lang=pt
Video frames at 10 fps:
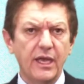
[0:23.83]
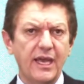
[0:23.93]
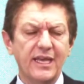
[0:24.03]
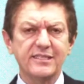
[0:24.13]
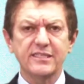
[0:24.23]

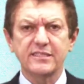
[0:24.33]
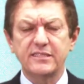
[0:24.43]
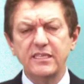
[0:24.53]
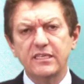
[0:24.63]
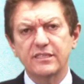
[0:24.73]
Essas
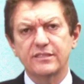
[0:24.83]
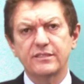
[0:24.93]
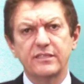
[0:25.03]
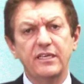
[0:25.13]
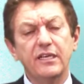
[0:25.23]

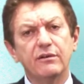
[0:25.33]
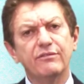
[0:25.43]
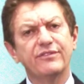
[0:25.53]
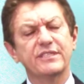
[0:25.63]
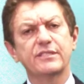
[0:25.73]
dicas irão
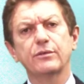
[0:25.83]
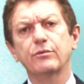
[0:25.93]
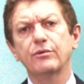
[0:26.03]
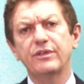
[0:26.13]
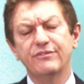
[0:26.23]
fazer
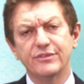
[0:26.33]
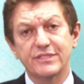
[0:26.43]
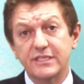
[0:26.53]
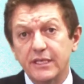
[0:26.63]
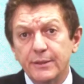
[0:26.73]
com que
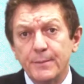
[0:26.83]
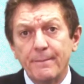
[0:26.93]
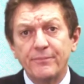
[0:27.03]
você